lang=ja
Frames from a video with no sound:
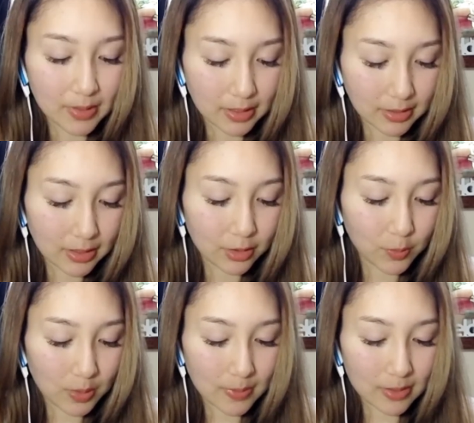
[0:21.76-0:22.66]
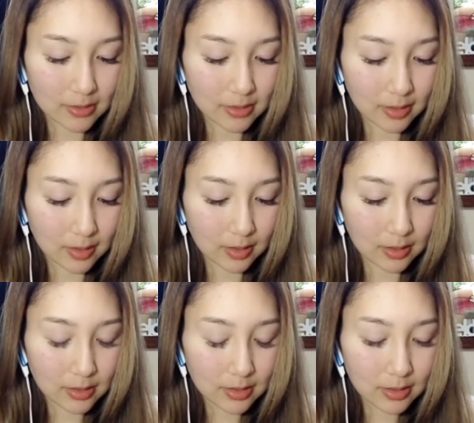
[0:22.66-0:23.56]
いきたいと思いますはい
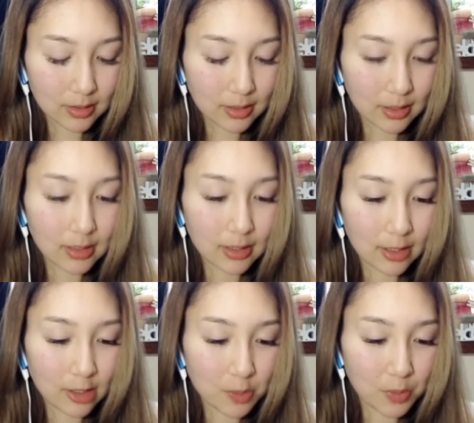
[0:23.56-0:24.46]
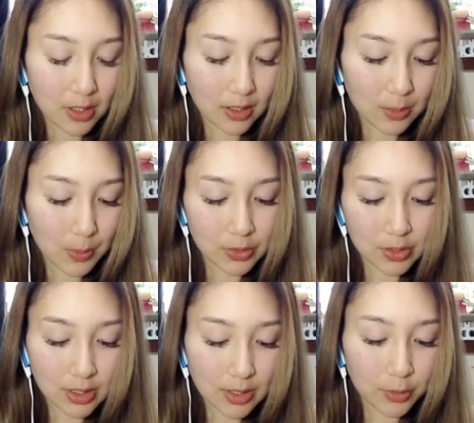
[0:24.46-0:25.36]
かなりね HP 上がります
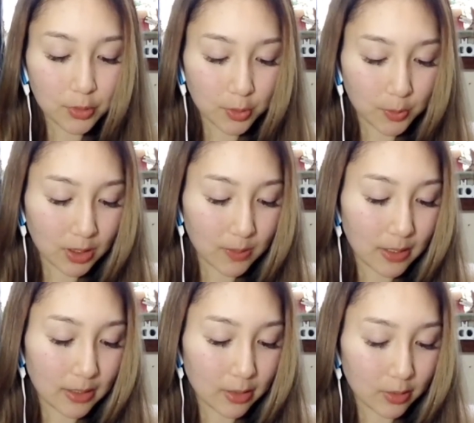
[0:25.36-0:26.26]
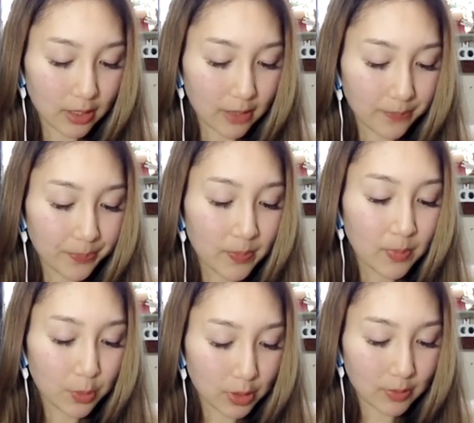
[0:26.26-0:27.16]
し回復力も2倍なので
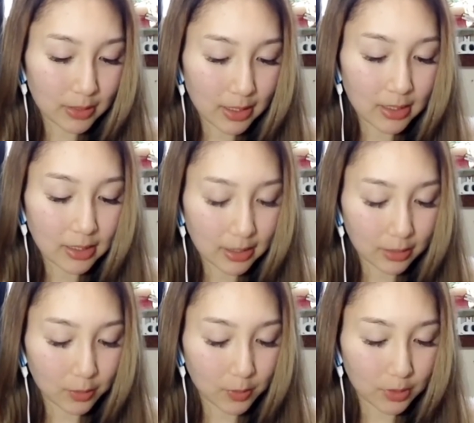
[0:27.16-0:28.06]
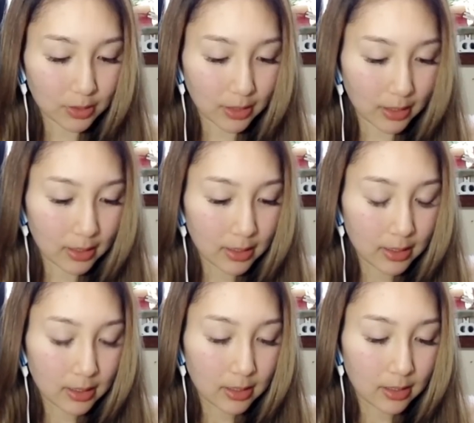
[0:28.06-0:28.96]
これはねいいかなと思って
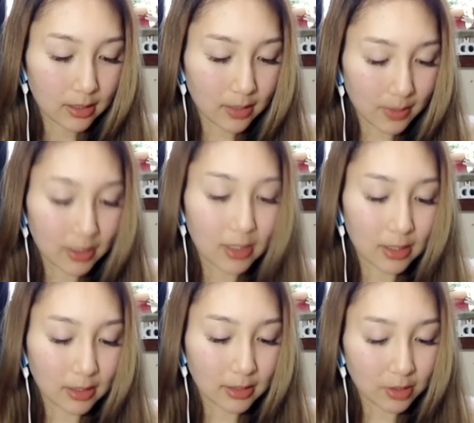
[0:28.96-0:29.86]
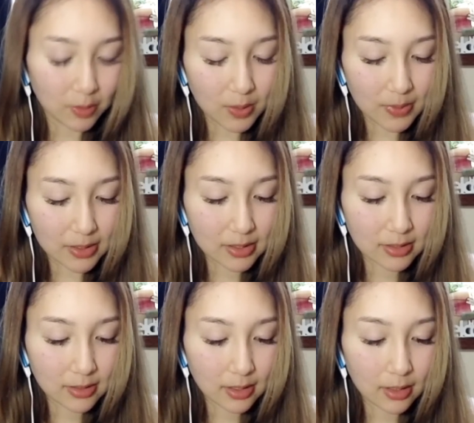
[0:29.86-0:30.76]
やめてなでいきたいと思いま
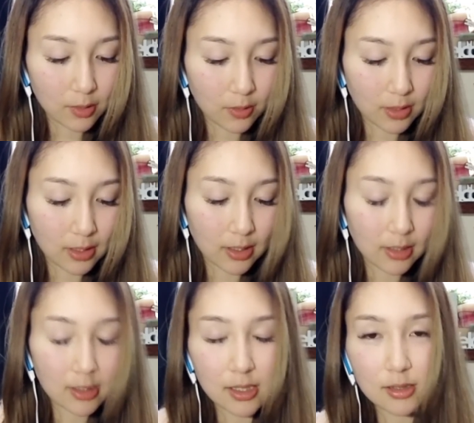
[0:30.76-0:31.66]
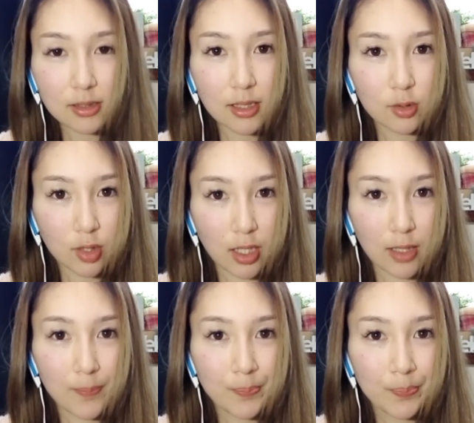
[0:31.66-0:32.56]
すで今回変換スキルが